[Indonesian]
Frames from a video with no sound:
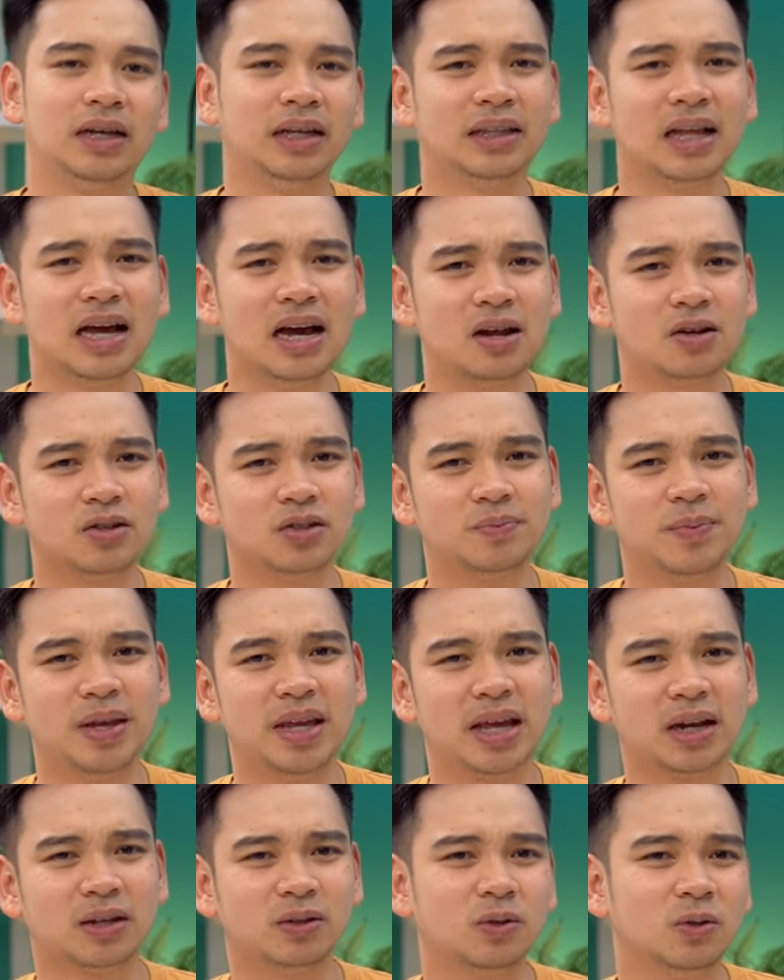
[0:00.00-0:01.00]
Kita harus
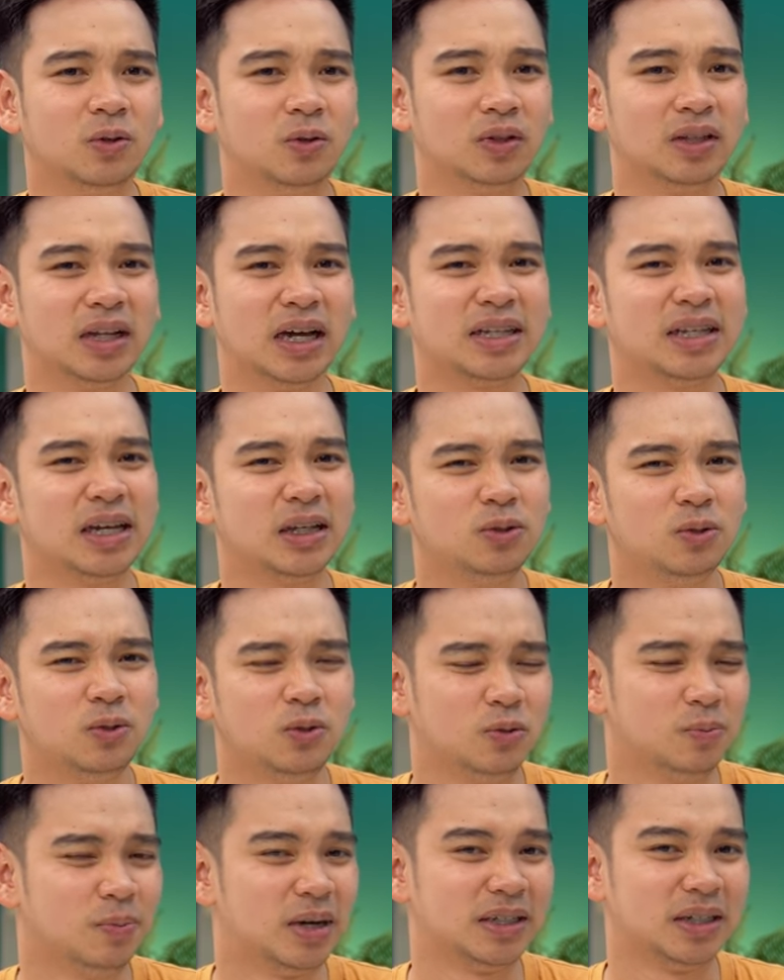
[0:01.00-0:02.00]
mikir dulu, nanya
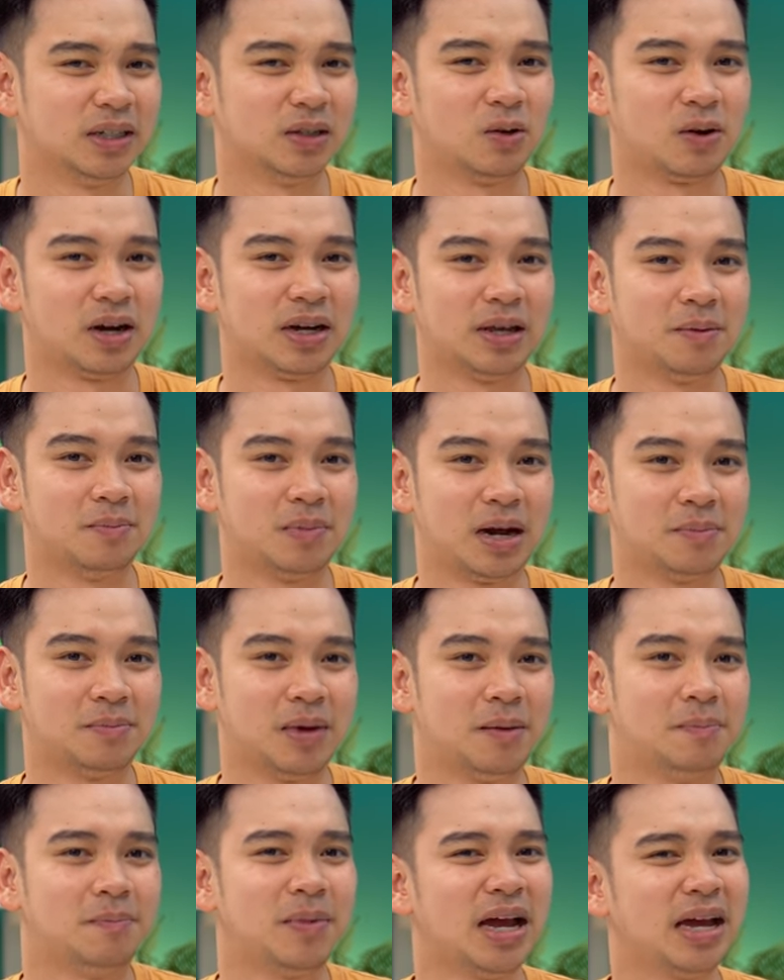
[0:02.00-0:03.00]
dulu budget orangnya
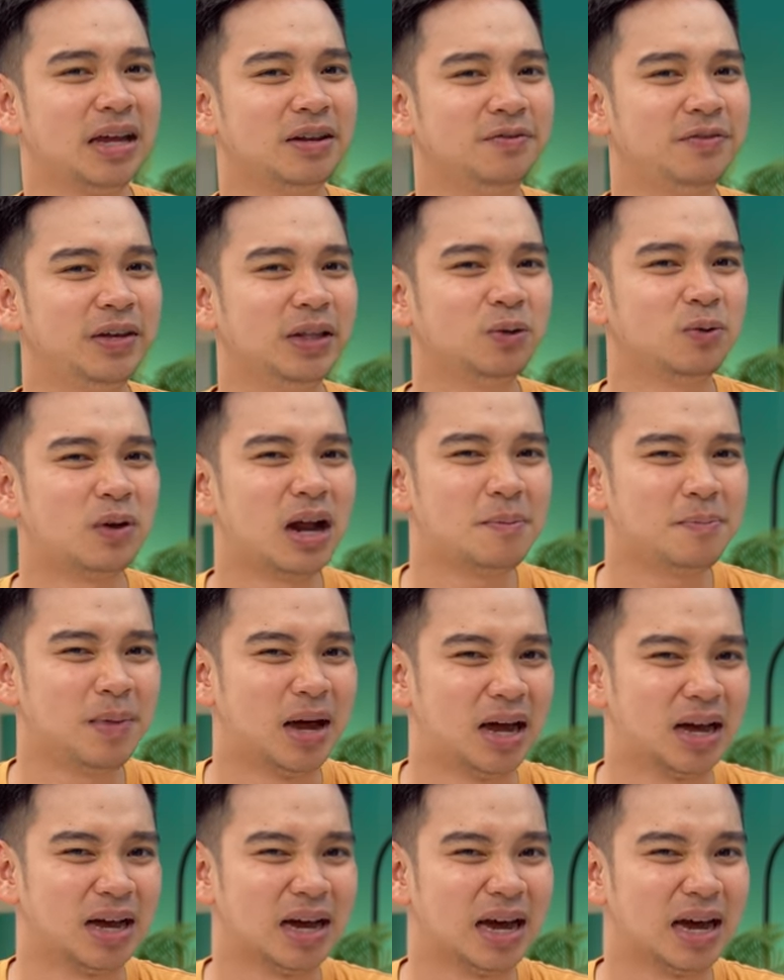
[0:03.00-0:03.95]
berapa, pengen fitur apa,